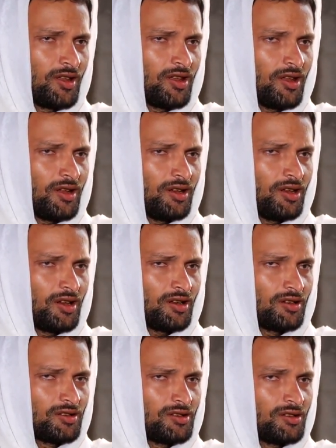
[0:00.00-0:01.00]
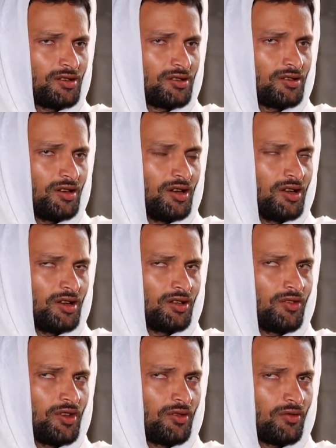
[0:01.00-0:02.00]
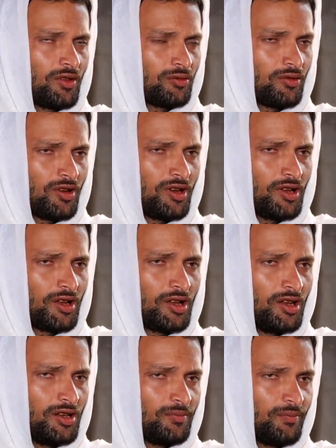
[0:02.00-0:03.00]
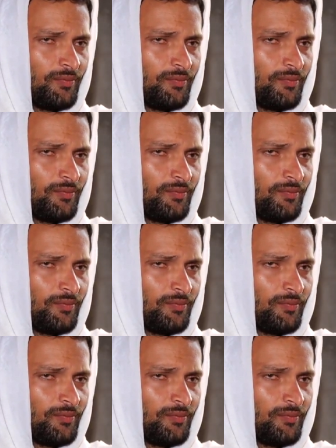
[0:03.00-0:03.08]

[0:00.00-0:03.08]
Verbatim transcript: ثانيا عانيت في حفظ القرآن الكريم